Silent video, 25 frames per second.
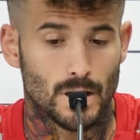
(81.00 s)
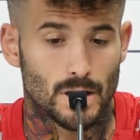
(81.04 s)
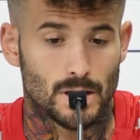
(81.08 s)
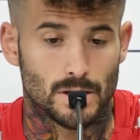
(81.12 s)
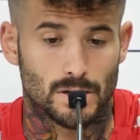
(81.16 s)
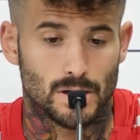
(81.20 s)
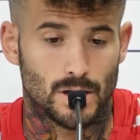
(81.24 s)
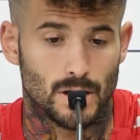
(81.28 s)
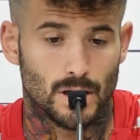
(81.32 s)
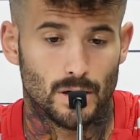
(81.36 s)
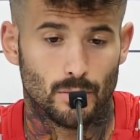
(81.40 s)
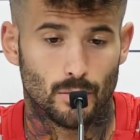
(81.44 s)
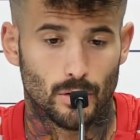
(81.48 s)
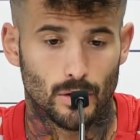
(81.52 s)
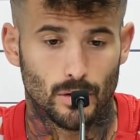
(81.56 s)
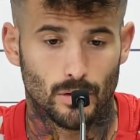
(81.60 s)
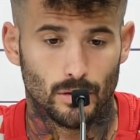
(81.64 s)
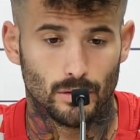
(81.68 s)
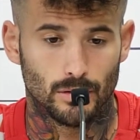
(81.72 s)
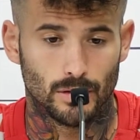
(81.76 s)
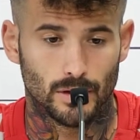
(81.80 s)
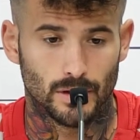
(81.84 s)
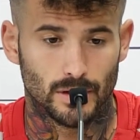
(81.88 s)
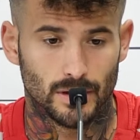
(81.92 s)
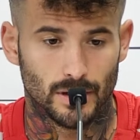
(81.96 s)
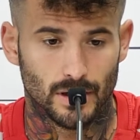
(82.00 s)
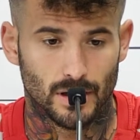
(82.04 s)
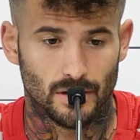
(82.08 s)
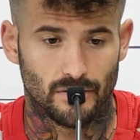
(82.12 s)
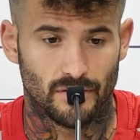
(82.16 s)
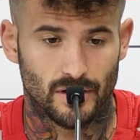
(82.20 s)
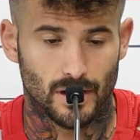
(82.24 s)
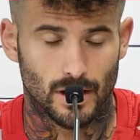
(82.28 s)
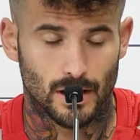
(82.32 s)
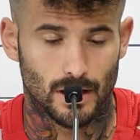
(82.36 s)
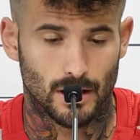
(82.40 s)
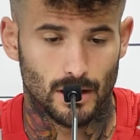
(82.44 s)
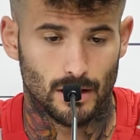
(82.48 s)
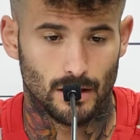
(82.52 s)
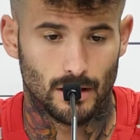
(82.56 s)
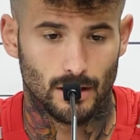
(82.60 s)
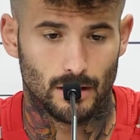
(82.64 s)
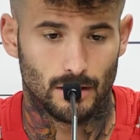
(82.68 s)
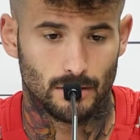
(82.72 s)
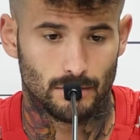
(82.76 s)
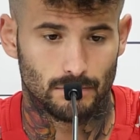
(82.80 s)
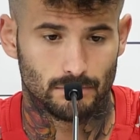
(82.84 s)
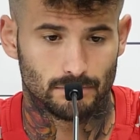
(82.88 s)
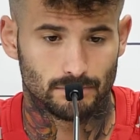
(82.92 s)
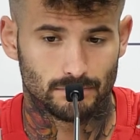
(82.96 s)
Sí, bueno, eh, al
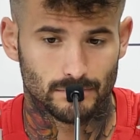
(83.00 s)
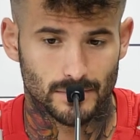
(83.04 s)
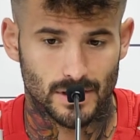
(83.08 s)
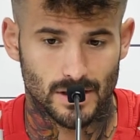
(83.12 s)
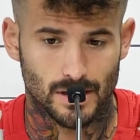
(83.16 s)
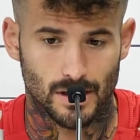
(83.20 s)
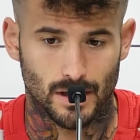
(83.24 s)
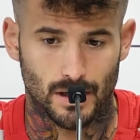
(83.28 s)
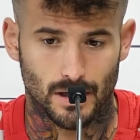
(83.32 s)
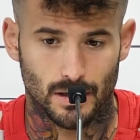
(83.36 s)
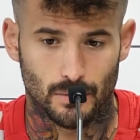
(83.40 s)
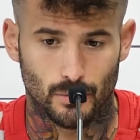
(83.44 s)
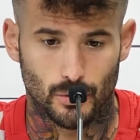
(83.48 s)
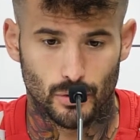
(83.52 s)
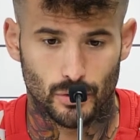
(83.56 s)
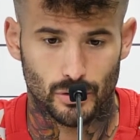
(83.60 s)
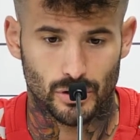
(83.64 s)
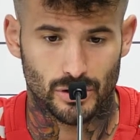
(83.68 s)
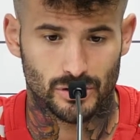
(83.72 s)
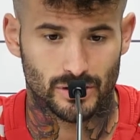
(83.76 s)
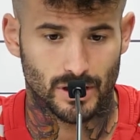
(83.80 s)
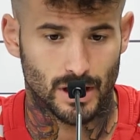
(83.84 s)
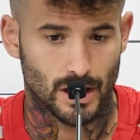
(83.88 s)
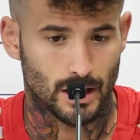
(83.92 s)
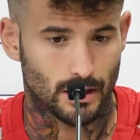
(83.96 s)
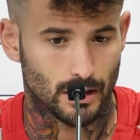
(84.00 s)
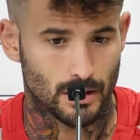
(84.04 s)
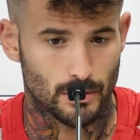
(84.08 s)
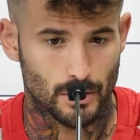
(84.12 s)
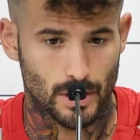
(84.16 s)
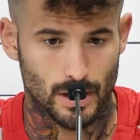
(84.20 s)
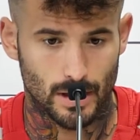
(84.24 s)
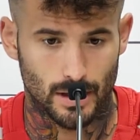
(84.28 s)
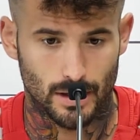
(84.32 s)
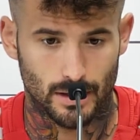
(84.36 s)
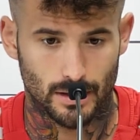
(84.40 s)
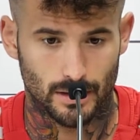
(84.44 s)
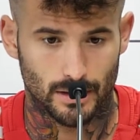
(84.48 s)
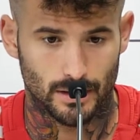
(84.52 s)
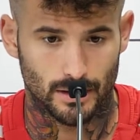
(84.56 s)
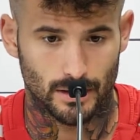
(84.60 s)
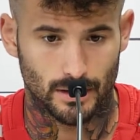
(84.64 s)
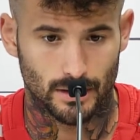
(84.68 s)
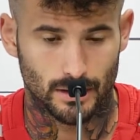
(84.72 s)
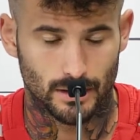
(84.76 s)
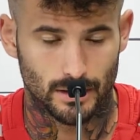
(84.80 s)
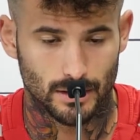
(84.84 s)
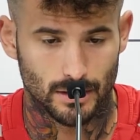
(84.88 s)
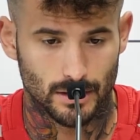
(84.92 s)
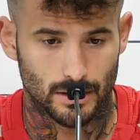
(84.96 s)
final, si queremos estar arriba,
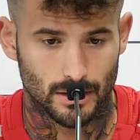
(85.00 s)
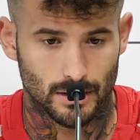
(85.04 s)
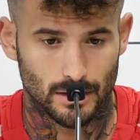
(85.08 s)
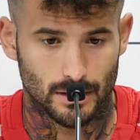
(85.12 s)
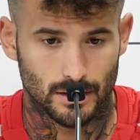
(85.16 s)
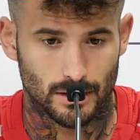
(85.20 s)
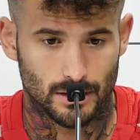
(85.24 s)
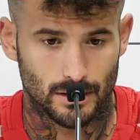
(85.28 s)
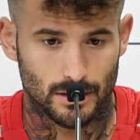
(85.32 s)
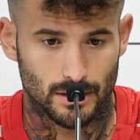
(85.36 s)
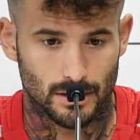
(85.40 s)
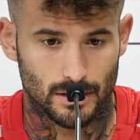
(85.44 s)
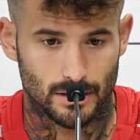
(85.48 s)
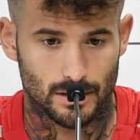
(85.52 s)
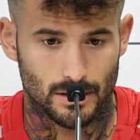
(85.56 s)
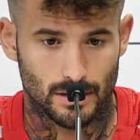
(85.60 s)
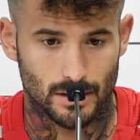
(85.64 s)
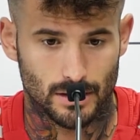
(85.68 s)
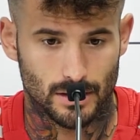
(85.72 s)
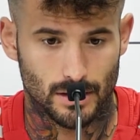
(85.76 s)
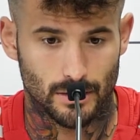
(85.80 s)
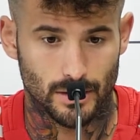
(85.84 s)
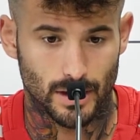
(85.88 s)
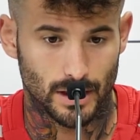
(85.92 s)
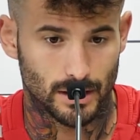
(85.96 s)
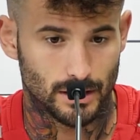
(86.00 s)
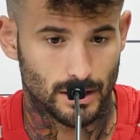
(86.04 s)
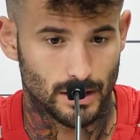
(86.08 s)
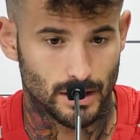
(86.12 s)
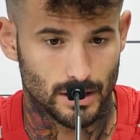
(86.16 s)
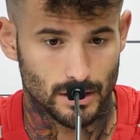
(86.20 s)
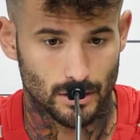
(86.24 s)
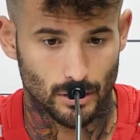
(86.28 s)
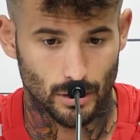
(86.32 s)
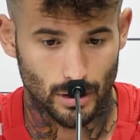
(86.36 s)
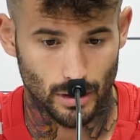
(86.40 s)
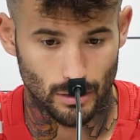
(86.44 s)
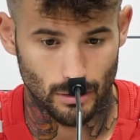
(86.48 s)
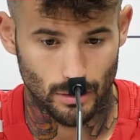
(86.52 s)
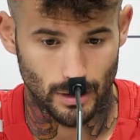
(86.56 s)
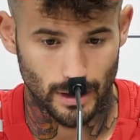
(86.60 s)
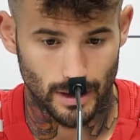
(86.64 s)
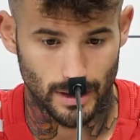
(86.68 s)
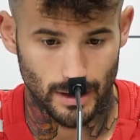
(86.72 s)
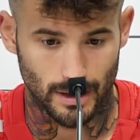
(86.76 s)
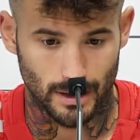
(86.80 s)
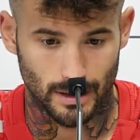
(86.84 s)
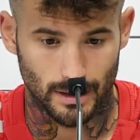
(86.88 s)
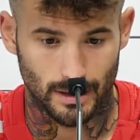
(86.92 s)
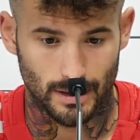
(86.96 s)
eh, es, evidente y es lógico
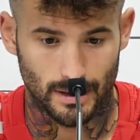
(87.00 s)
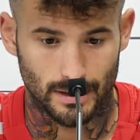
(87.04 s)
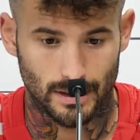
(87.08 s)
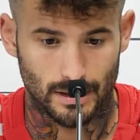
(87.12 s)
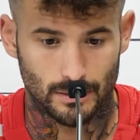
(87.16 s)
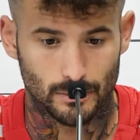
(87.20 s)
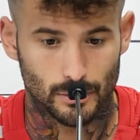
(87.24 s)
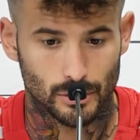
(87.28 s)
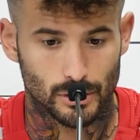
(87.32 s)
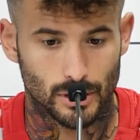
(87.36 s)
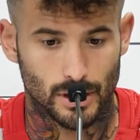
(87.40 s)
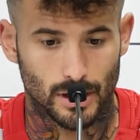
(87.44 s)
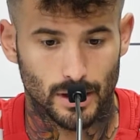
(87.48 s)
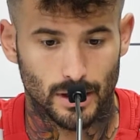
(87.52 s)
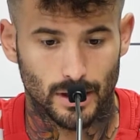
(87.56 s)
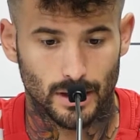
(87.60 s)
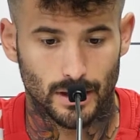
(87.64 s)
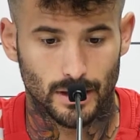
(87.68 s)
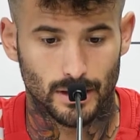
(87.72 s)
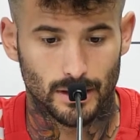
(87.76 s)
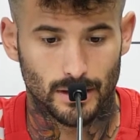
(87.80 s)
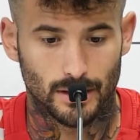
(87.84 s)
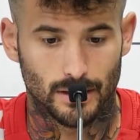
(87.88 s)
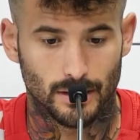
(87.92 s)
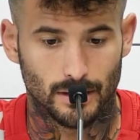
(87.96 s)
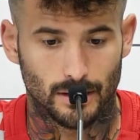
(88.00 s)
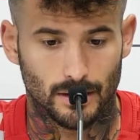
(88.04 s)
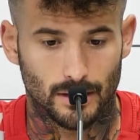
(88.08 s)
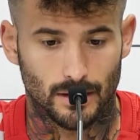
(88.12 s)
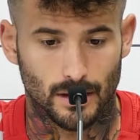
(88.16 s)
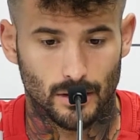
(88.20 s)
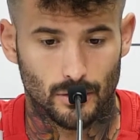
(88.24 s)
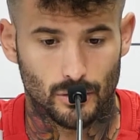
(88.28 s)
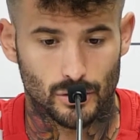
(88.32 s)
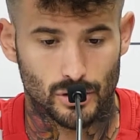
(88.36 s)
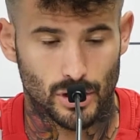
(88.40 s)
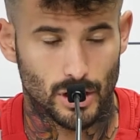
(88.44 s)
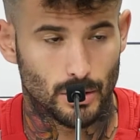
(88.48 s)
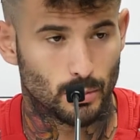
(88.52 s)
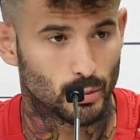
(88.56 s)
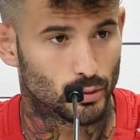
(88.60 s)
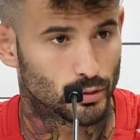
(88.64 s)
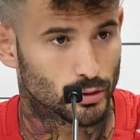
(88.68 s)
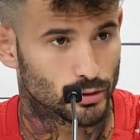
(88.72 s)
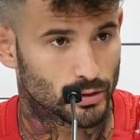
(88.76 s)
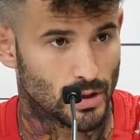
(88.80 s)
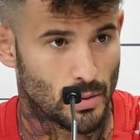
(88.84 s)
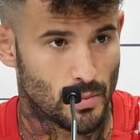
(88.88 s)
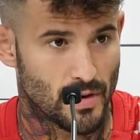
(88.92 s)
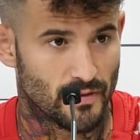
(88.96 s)
que, tenemos que, conseguir
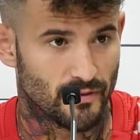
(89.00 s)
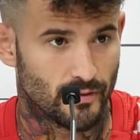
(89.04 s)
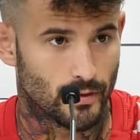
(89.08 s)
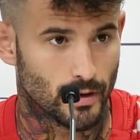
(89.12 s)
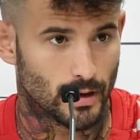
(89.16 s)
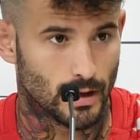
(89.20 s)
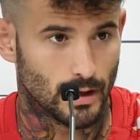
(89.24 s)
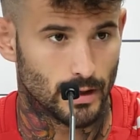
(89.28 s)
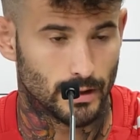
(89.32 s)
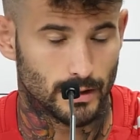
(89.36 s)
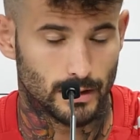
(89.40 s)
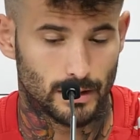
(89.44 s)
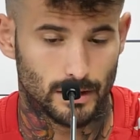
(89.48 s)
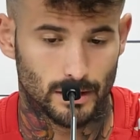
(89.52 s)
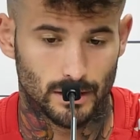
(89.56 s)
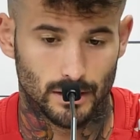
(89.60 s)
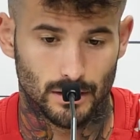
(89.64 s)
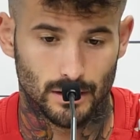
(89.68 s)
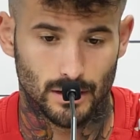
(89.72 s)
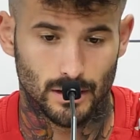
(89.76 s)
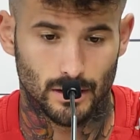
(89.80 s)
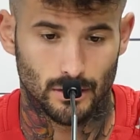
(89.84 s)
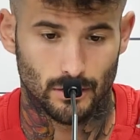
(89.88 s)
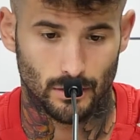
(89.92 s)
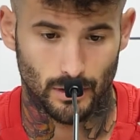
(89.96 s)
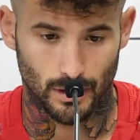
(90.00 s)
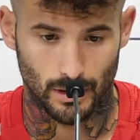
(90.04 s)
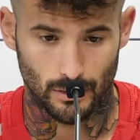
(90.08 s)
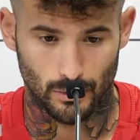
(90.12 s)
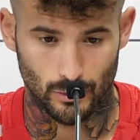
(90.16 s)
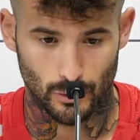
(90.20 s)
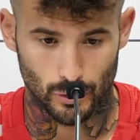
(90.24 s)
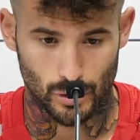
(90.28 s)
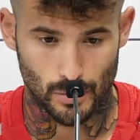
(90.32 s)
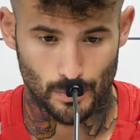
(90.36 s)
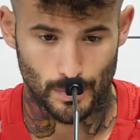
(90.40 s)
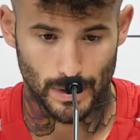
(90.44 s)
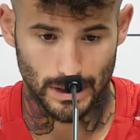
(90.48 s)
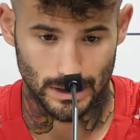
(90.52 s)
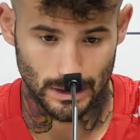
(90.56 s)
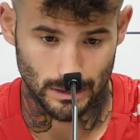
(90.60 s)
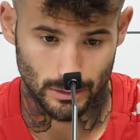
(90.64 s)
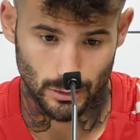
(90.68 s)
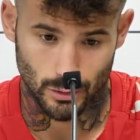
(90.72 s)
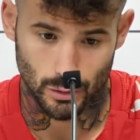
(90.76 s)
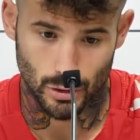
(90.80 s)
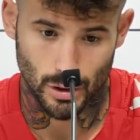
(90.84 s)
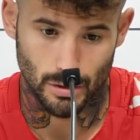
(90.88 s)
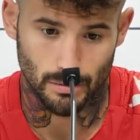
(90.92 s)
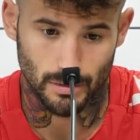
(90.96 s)
puntos también fuera y creo que con los empates
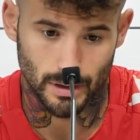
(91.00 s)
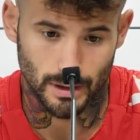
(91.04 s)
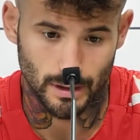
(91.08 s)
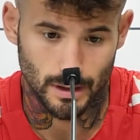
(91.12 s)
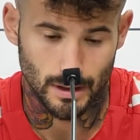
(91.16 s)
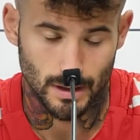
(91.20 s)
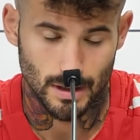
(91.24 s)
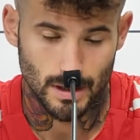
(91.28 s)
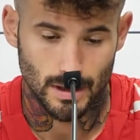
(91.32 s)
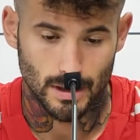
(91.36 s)
nos sirven.